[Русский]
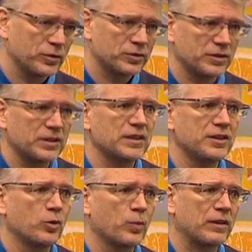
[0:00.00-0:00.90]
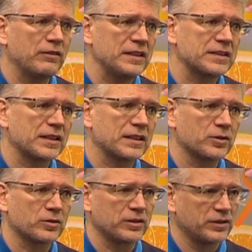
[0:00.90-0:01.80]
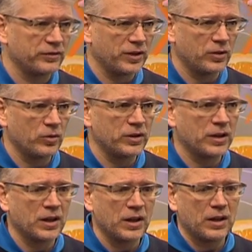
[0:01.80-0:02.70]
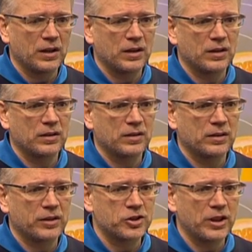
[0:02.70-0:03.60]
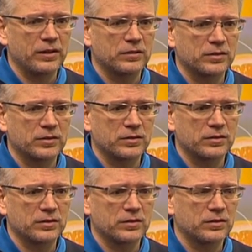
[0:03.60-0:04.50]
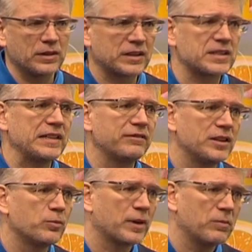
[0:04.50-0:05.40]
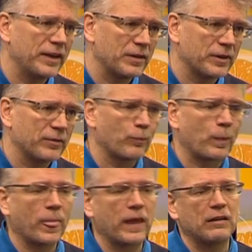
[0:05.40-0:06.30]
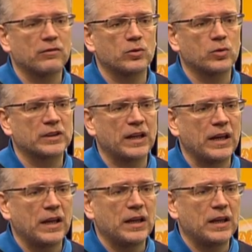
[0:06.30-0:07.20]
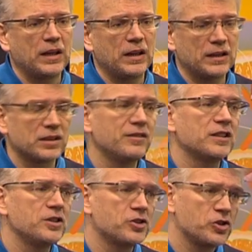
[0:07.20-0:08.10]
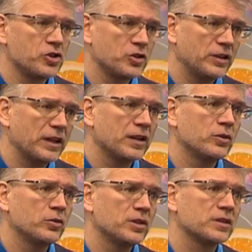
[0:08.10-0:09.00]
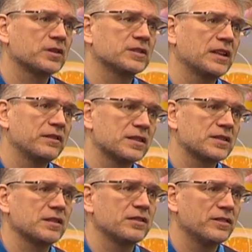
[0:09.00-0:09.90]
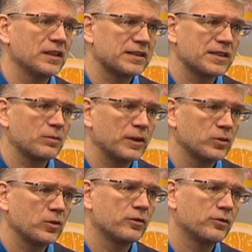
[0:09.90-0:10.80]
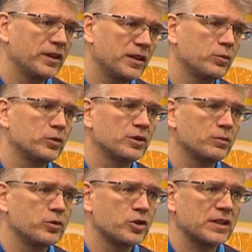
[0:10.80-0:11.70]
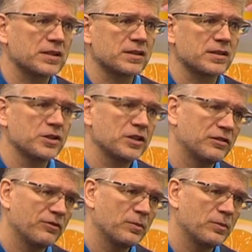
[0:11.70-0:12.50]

То есть mm-hmm. это те управленцы, которые в регионе а, решают а, отраслевые проблемы. Mm-hmm. Вот. И это 2000 человек, и у них, соответственно, 12 потоков, и они будут обучаться сначала в